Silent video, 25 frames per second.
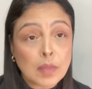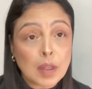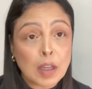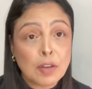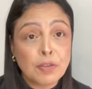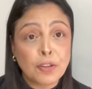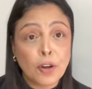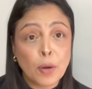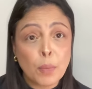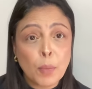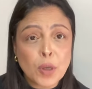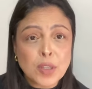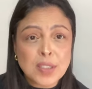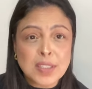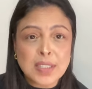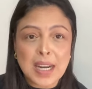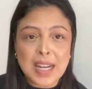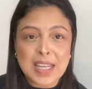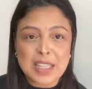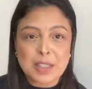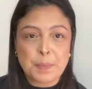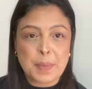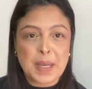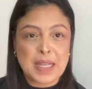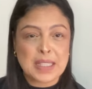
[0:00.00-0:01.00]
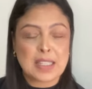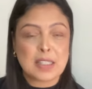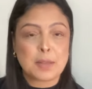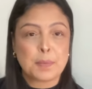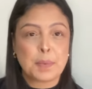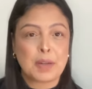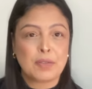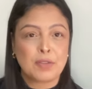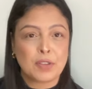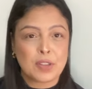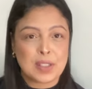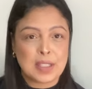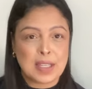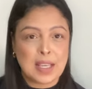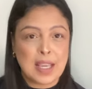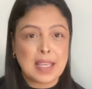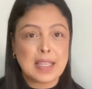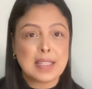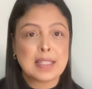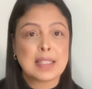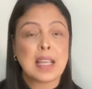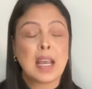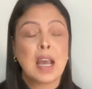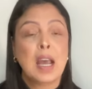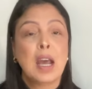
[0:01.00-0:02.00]
Vou mostrar as peças para
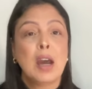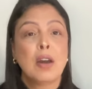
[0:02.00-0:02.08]
vocês.